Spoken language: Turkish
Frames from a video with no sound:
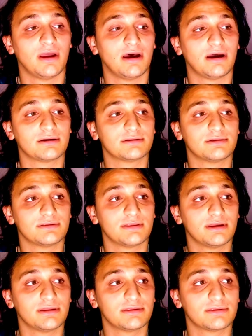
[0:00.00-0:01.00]

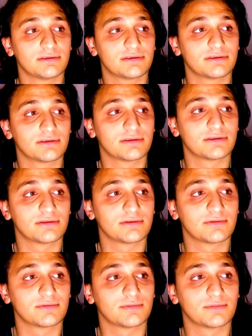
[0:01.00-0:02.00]
Ardından
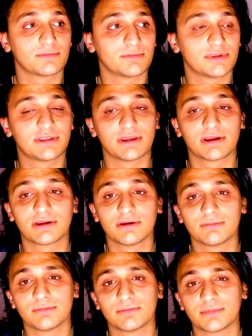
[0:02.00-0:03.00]
bir
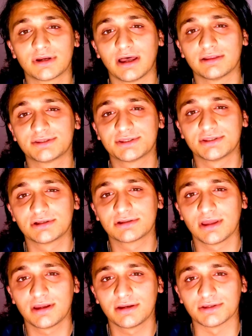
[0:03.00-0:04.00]
takım
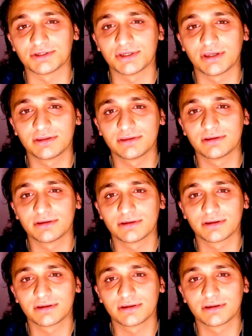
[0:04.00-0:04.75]
rahatsızlıklar yaşandı.